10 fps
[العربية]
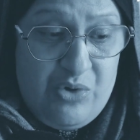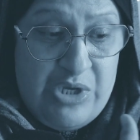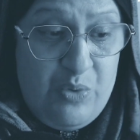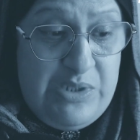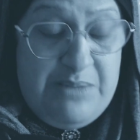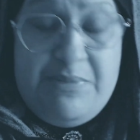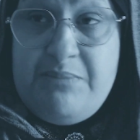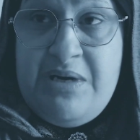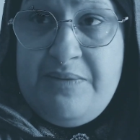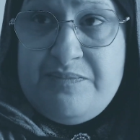كيقول لي
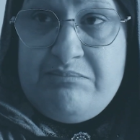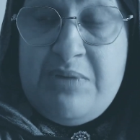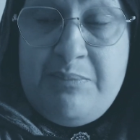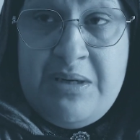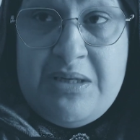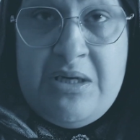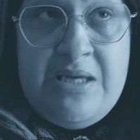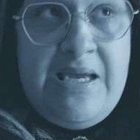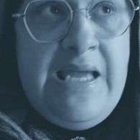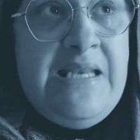ماما ماما
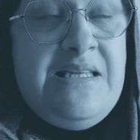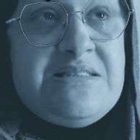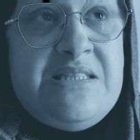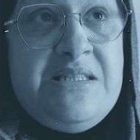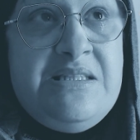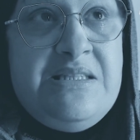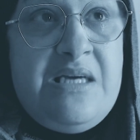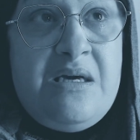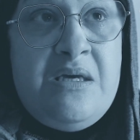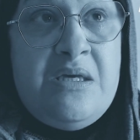حليت
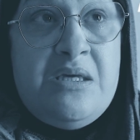عينيا